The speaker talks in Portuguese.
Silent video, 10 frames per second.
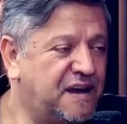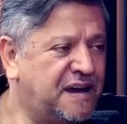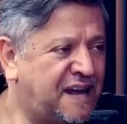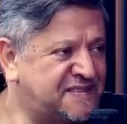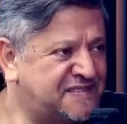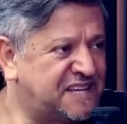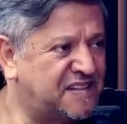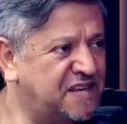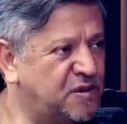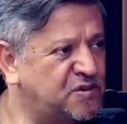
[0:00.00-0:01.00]
Graças a
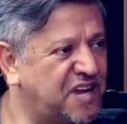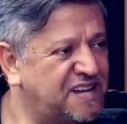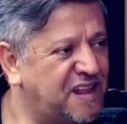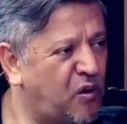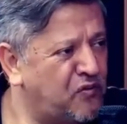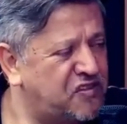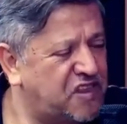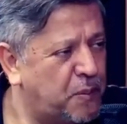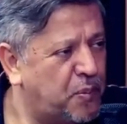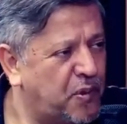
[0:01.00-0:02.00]
Deus ainda houve
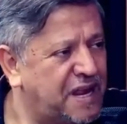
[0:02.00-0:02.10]
tempo.